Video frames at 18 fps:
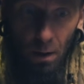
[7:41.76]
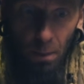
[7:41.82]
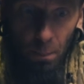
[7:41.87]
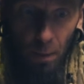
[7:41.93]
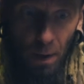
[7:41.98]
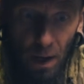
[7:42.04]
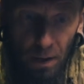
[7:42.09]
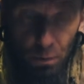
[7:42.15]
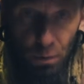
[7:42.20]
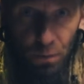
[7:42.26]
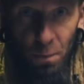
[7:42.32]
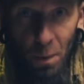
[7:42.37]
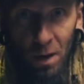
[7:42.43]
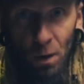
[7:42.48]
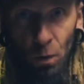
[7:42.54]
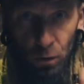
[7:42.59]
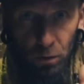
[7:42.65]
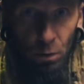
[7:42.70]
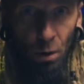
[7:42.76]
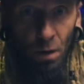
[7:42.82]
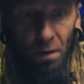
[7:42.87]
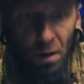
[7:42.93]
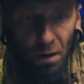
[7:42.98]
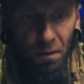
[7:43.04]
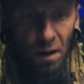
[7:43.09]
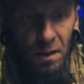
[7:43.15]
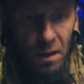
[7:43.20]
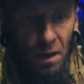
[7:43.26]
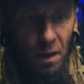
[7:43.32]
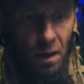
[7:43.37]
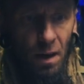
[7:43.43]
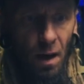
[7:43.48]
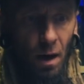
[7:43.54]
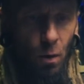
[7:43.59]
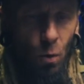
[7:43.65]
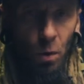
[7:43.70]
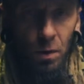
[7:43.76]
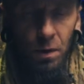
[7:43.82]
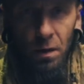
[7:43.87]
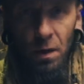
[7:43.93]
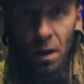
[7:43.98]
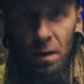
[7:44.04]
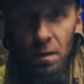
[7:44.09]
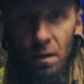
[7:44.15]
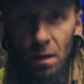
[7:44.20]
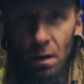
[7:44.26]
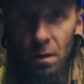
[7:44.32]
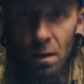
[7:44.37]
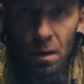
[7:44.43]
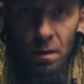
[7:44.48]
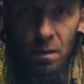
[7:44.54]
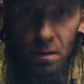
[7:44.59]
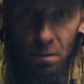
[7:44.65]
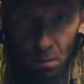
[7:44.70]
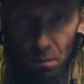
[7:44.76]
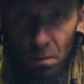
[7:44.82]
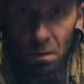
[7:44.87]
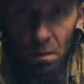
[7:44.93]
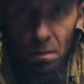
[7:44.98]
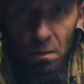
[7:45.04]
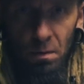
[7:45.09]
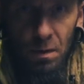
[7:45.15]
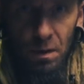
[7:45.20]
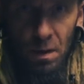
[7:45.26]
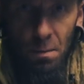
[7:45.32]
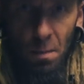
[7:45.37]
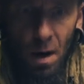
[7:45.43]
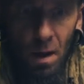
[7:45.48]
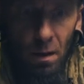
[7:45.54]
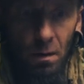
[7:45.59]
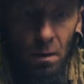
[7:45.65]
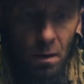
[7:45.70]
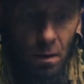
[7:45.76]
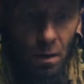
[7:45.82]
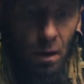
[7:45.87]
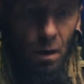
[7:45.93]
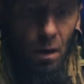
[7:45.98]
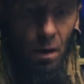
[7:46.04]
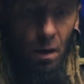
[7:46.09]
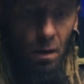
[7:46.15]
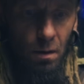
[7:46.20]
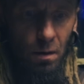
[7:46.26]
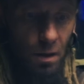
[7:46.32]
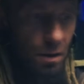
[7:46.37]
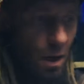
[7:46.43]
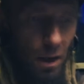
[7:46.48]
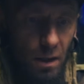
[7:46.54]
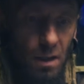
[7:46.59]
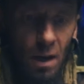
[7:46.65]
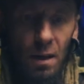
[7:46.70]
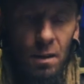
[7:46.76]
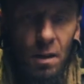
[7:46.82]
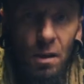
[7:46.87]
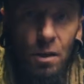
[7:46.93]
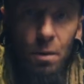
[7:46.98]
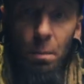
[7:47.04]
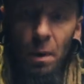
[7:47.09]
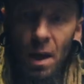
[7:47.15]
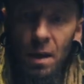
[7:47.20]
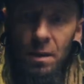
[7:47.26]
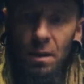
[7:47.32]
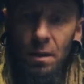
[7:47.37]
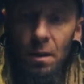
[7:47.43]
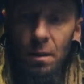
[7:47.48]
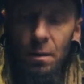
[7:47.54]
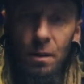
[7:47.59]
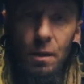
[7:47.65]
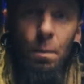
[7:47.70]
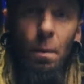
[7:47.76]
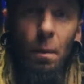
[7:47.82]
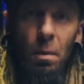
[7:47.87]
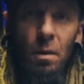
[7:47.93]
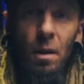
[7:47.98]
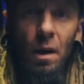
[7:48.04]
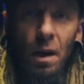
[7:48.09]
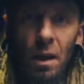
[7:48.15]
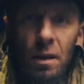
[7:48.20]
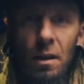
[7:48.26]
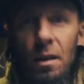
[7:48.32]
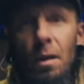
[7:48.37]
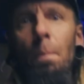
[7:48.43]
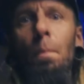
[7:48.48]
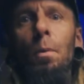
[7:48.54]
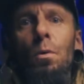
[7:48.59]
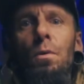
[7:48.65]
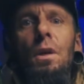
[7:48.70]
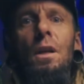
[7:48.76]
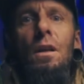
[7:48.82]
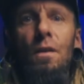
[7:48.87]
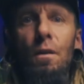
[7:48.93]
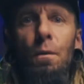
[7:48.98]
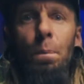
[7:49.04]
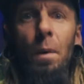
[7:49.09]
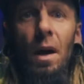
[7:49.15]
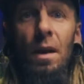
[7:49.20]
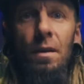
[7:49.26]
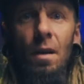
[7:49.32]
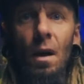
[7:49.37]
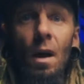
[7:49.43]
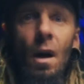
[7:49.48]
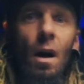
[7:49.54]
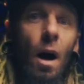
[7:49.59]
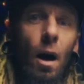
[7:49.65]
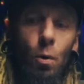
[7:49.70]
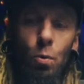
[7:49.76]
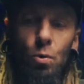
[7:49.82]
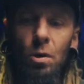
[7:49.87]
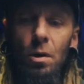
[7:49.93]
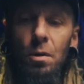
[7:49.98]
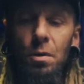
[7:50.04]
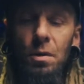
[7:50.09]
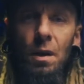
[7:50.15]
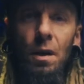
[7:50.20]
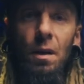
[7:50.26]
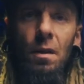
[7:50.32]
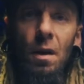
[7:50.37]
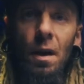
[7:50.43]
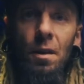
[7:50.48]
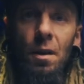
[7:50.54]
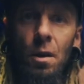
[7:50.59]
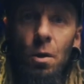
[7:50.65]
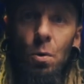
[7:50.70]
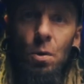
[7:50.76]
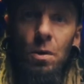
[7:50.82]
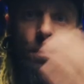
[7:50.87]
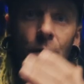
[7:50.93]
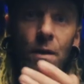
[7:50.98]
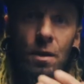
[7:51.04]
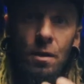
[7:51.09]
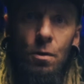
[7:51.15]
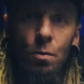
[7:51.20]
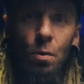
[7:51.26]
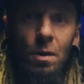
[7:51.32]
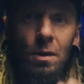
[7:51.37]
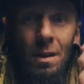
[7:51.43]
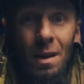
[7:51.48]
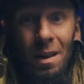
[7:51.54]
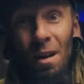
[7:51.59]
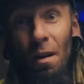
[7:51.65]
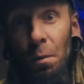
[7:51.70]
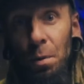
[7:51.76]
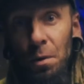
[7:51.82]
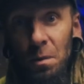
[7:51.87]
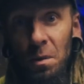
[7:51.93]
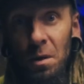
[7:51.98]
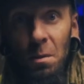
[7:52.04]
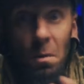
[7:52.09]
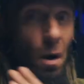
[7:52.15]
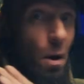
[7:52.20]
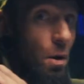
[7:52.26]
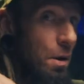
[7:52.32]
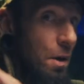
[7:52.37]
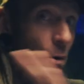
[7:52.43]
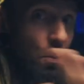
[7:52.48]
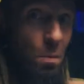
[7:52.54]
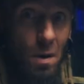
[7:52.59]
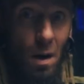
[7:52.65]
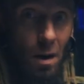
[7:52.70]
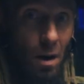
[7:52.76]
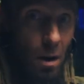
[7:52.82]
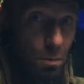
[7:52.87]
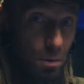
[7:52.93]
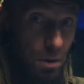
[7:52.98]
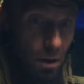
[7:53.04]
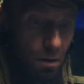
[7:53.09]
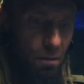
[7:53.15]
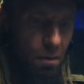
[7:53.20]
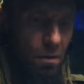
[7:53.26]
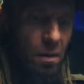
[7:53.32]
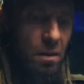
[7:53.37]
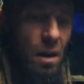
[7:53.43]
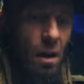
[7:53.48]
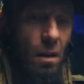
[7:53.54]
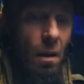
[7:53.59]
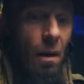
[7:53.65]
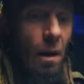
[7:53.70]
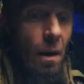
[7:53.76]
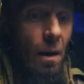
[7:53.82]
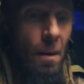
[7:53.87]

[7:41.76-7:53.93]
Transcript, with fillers: Блять, вот в моих условиях, в этих, я год есть, есть ну, снимал. И иногда даже, блядь, это типа было лето, там плюс 35, окружающая среда, на нее светит солнце. Я, в общем, снимаю, и у меня градусник вылетал.